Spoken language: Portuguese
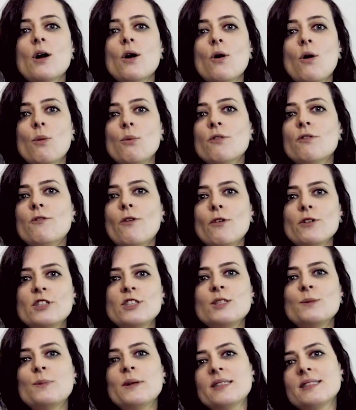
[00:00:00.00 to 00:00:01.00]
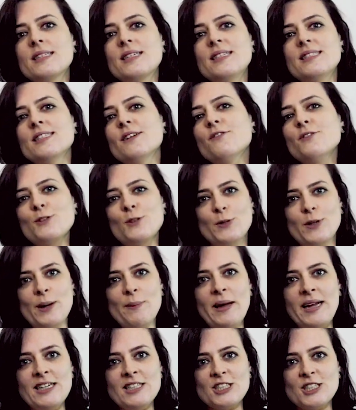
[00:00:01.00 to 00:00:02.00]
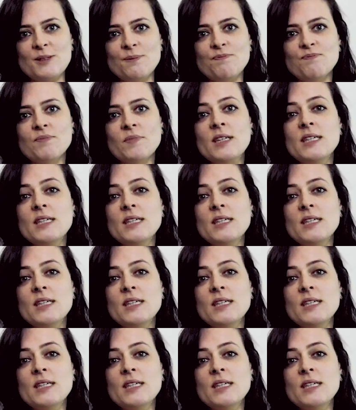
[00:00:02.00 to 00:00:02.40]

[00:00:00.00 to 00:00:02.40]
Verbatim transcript: como fonte de pesquisa futuramente.